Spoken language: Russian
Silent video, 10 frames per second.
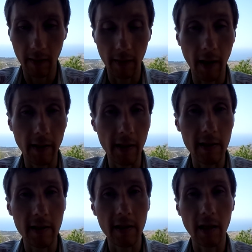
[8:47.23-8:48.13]
Да,
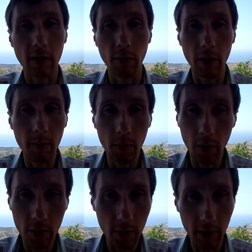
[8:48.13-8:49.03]
есть те, кто им
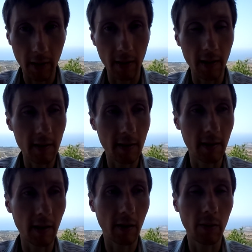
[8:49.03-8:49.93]
должен, и есть
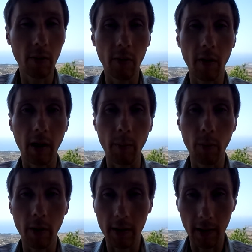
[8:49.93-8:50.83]
те, кто,
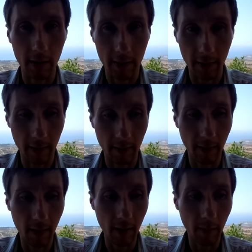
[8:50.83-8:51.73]
кому они должны.
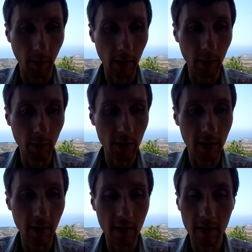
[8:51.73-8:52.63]
Поэтому
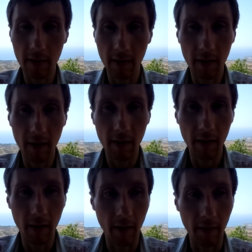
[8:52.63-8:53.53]
здесь
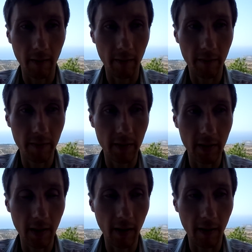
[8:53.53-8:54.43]
а,
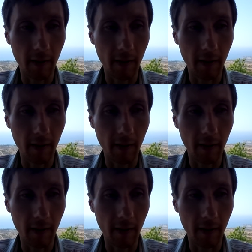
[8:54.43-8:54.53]
все...